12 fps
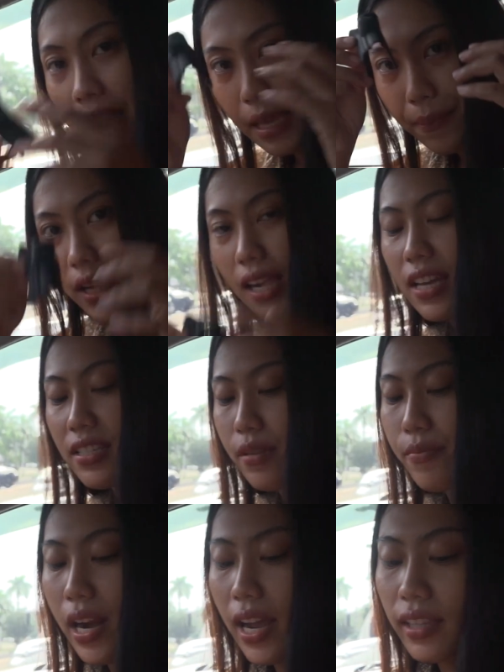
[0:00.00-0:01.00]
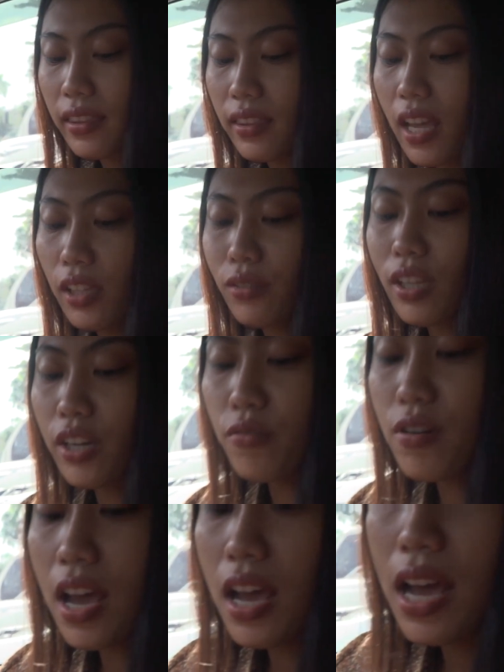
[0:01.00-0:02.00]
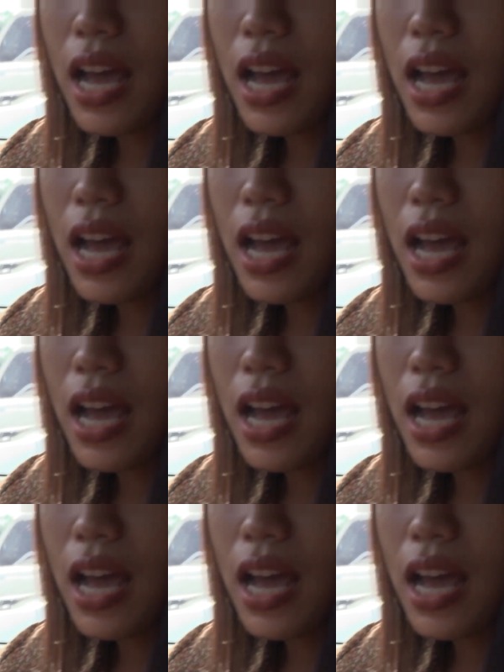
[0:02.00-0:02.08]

tempelkan si bracket nah itu tadi udah